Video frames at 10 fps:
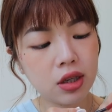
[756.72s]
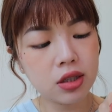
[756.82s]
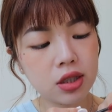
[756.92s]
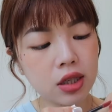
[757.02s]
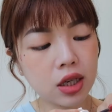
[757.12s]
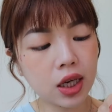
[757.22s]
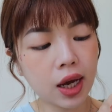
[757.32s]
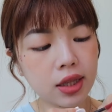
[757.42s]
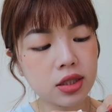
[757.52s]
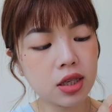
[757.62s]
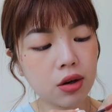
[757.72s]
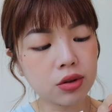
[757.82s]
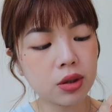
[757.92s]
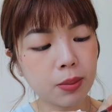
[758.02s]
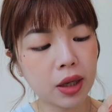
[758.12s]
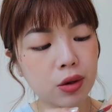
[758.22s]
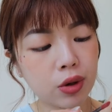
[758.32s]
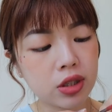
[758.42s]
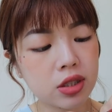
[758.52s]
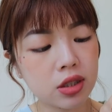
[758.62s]
是个干燥的玫
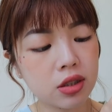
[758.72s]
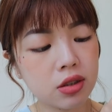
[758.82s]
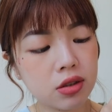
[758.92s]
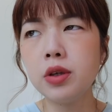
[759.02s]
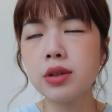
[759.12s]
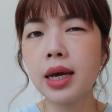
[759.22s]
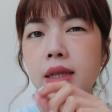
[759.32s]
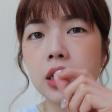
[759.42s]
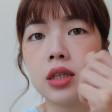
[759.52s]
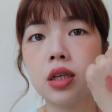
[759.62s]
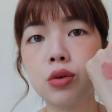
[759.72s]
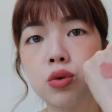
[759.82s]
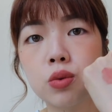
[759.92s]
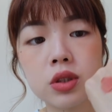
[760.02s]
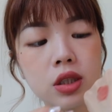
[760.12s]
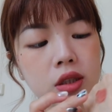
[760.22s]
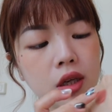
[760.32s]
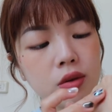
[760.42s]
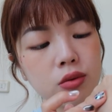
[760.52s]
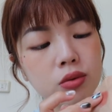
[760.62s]
瑰色，又带一点点土色
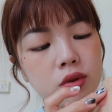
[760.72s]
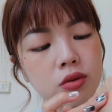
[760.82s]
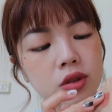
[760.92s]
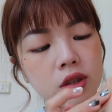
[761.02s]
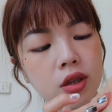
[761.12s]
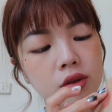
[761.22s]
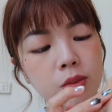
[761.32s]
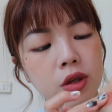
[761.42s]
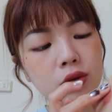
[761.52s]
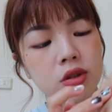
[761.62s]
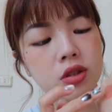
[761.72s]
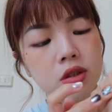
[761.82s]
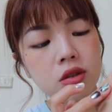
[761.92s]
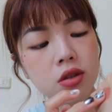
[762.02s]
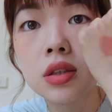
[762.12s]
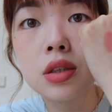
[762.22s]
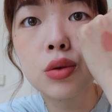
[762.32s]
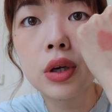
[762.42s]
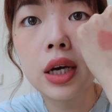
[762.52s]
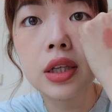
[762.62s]
调、土棕色调的玫瑰色，这是
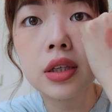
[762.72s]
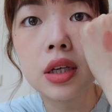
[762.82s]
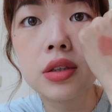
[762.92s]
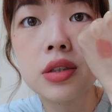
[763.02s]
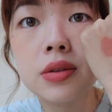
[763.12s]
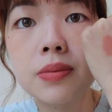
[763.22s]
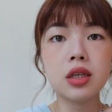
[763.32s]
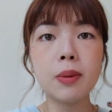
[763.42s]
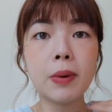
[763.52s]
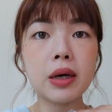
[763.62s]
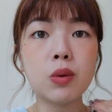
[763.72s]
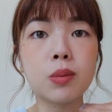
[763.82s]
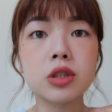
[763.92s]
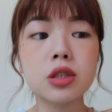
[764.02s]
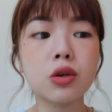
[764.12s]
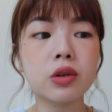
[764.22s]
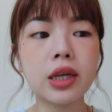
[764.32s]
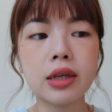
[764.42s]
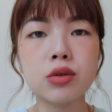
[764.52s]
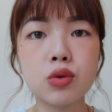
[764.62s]
推开的样子。一般我们这种
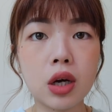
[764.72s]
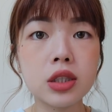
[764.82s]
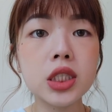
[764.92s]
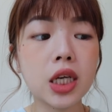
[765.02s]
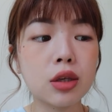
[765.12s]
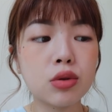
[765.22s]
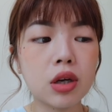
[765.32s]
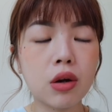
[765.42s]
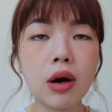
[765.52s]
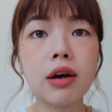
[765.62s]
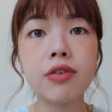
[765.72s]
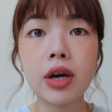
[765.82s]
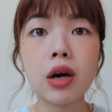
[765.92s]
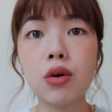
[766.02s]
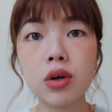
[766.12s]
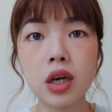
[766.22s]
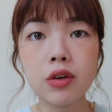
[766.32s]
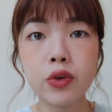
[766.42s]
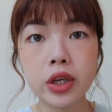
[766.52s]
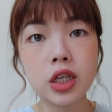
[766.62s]
淡妆、日常妆的话，非常
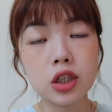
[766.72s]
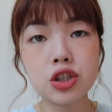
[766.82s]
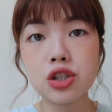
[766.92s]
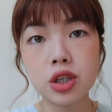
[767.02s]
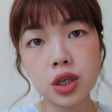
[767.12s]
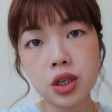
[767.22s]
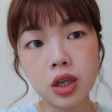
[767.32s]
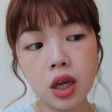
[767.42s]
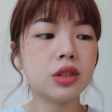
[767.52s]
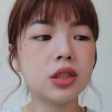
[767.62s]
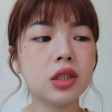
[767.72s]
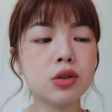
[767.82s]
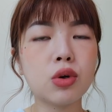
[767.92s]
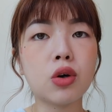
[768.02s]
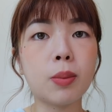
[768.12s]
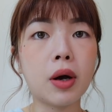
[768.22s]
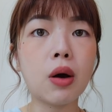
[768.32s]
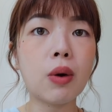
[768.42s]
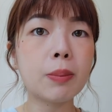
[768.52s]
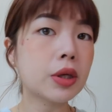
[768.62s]
OK， 非常适合。今天妆容报
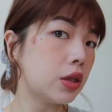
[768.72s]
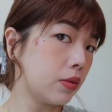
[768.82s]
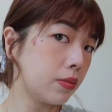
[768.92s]
告完毕。